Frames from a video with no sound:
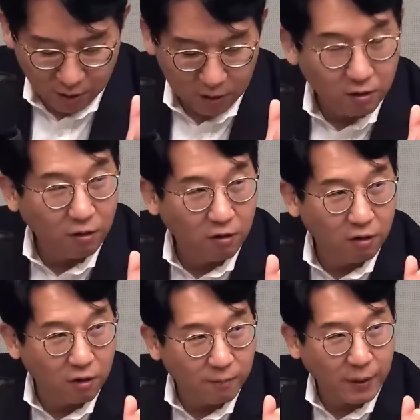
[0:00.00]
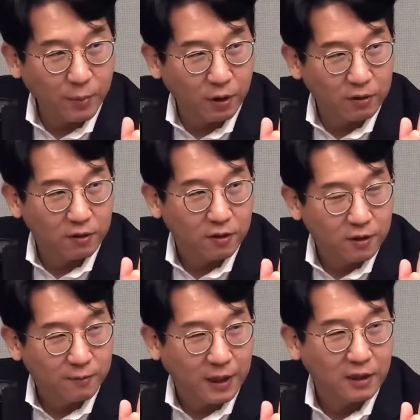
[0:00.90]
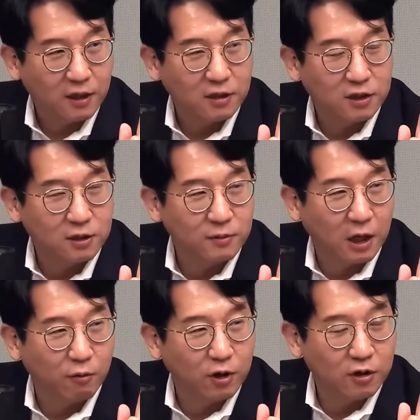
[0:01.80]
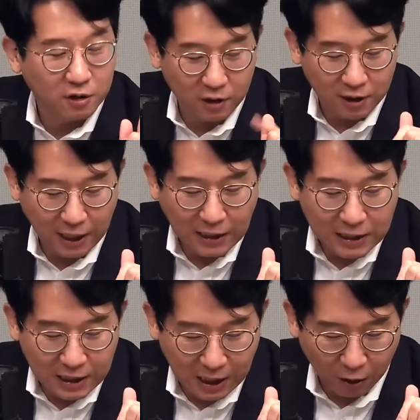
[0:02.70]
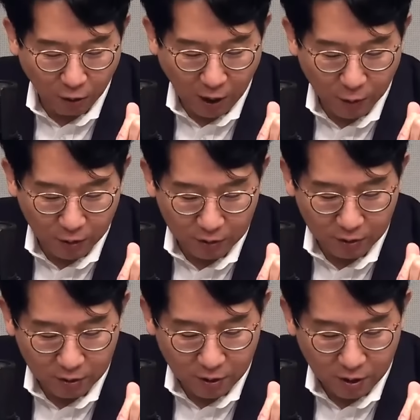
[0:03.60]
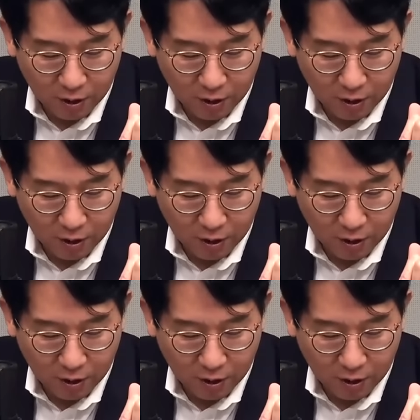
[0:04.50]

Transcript: 이거 백변 네. 만약에 지금 나와 있는 게 사실이라고 하면 음, 음.